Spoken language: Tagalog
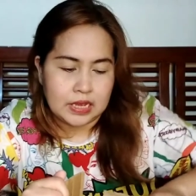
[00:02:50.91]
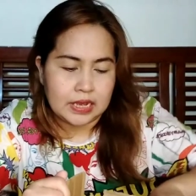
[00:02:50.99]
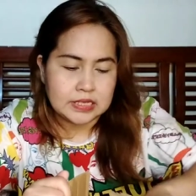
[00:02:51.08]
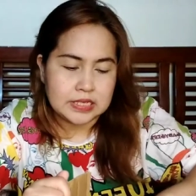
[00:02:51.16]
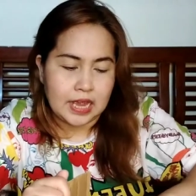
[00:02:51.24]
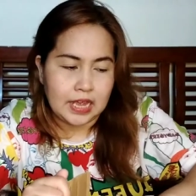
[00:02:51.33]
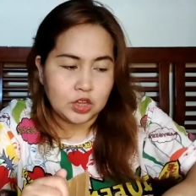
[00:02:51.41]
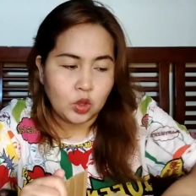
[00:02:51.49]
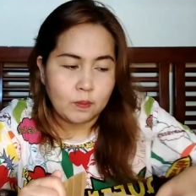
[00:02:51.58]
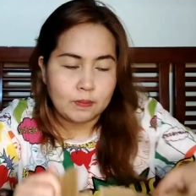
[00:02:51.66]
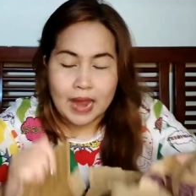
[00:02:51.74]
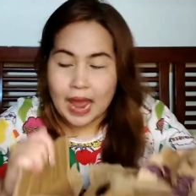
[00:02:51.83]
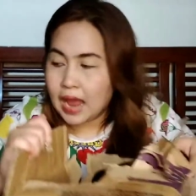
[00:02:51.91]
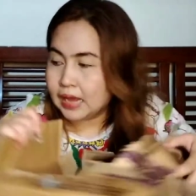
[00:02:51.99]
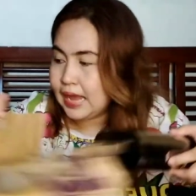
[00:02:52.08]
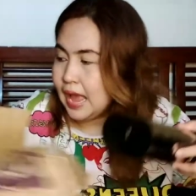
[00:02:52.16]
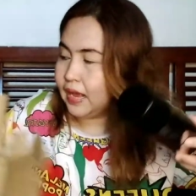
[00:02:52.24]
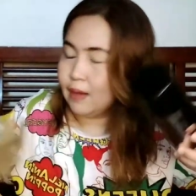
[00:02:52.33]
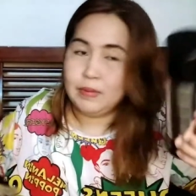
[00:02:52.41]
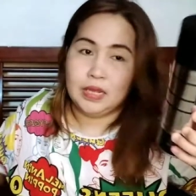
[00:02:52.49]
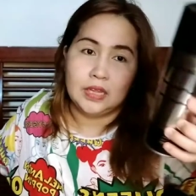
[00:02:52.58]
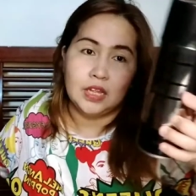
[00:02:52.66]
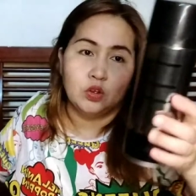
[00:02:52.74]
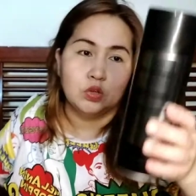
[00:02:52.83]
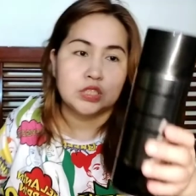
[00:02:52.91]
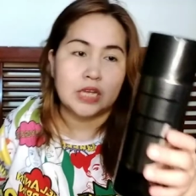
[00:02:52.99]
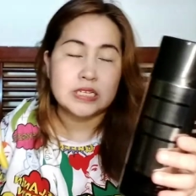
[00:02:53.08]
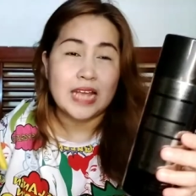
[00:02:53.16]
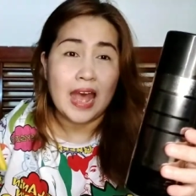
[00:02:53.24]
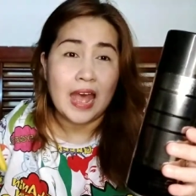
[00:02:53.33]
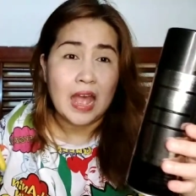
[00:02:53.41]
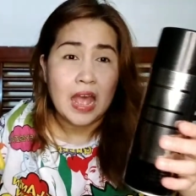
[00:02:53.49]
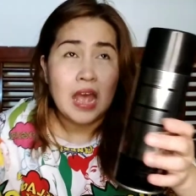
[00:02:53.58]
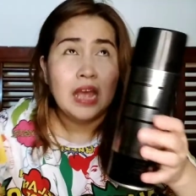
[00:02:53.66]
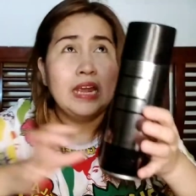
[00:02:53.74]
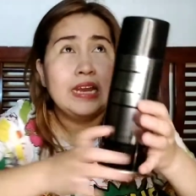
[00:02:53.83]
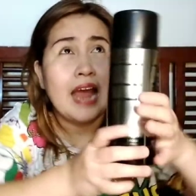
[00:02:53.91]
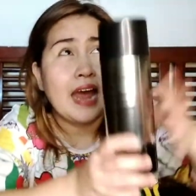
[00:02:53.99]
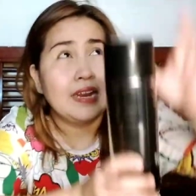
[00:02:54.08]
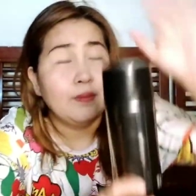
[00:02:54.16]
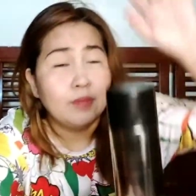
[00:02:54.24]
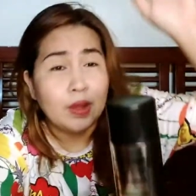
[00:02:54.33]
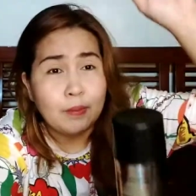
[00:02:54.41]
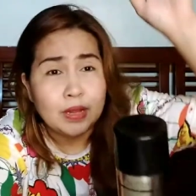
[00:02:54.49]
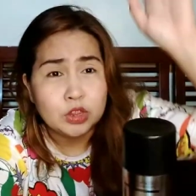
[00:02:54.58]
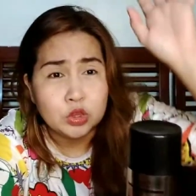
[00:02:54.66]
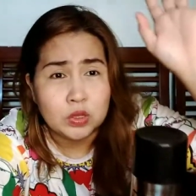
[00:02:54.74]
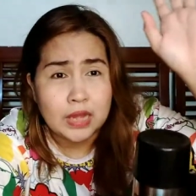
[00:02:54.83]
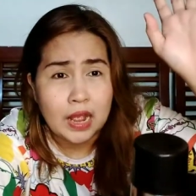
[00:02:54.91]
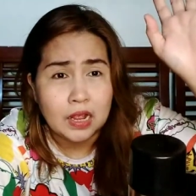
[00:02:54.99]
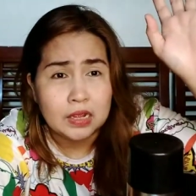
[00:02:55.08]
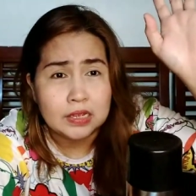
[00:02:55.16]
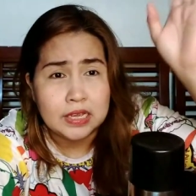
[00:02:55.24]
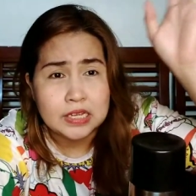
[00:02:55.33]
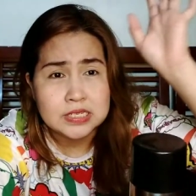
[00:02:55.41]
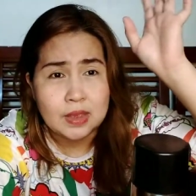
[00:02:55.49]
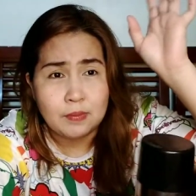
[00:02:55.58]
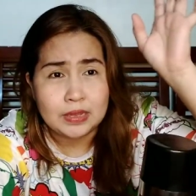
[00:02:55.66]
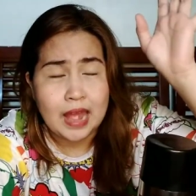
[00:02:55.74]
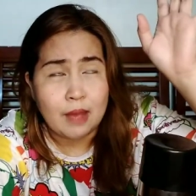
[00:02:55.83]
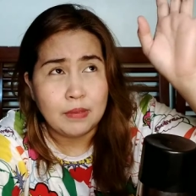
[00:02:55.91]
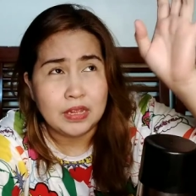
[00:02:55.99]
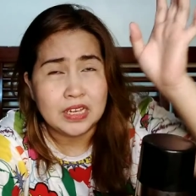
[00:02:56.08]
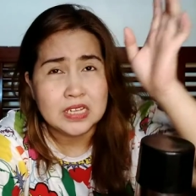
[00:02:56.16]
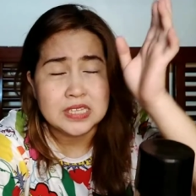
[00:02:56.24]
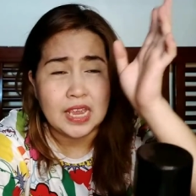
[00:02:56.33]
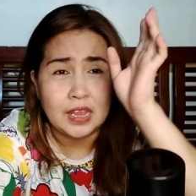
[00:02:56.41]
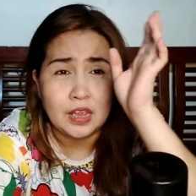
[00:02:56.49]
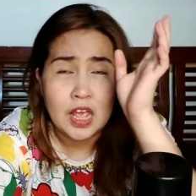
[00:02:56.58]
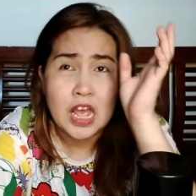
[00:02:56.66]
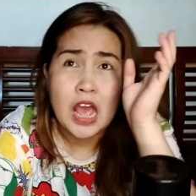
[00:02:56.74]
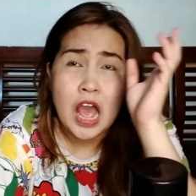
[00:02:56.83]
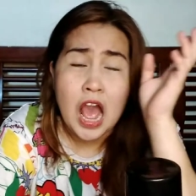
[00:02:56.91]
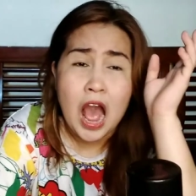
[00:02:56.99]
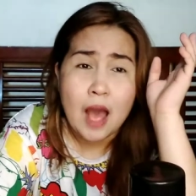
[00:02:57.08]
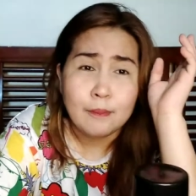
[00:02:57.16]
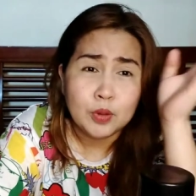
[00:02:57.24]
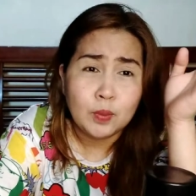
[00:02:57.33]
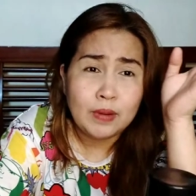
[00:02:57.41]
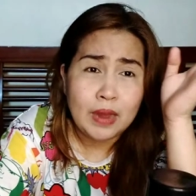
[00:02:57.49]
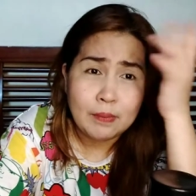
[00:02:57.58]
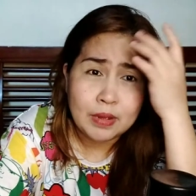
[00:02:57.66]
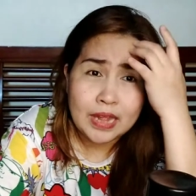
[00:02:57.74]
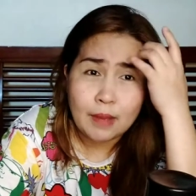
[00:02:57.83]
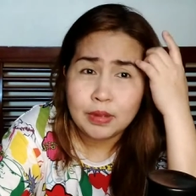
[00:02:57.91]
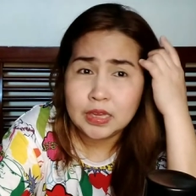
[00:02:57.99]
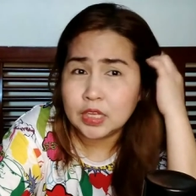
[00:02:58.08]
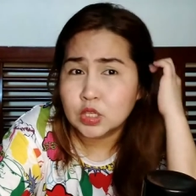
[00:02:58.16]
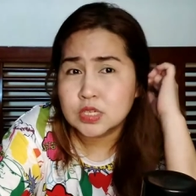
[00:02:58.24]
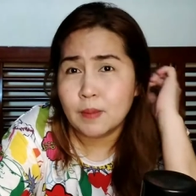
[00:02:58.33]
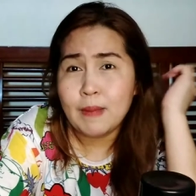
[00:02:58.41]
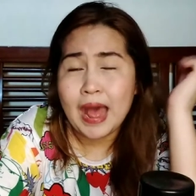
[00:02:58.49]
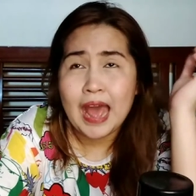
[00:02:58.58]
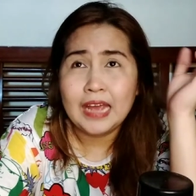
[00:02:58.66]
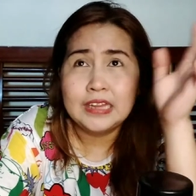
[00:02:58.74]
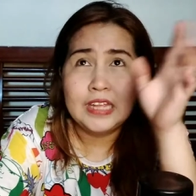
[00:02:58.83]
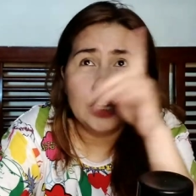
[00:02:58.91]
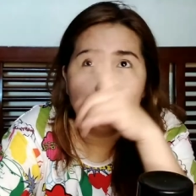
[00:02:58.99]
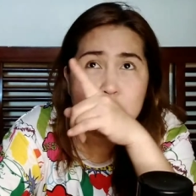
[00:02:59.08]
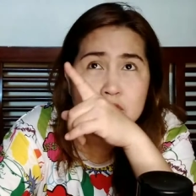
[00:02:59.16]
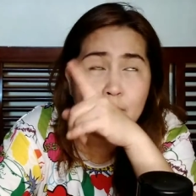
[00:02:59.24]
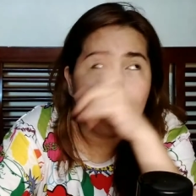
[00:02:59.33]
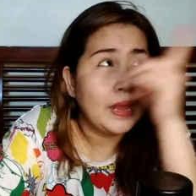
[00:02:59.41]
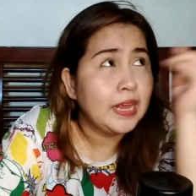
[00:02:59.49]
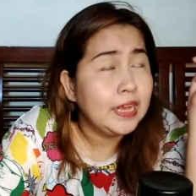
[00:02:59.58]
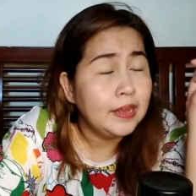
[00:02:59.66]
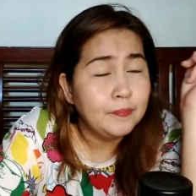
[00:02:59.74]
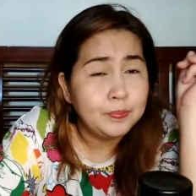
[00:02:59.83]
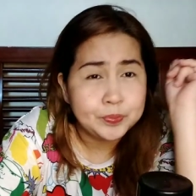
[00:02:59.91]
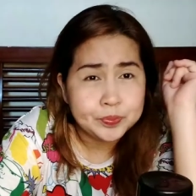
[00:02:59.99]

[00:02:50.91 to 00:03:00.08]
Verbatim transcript: Kasi itong black, gagamitin ko siya sa ilalim naman to ng kisame namin. Kasi ang problema namin dito sa bahay, dito sa may